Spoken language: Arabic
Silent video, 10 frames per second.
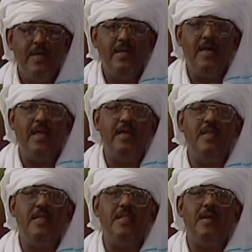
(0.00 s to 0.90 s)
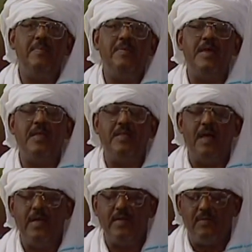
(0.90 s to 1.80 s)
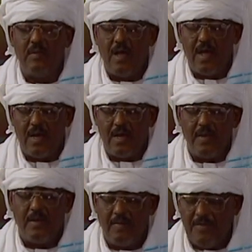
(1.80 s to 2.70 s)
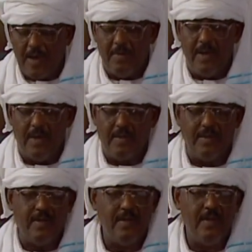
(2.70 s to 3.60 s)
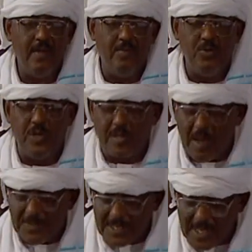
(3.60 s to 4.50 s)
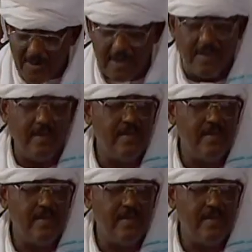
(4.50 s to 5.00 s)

يعني هيلي لم ترد اطلاقا في اعمال اللجنه لمده خمس سنوات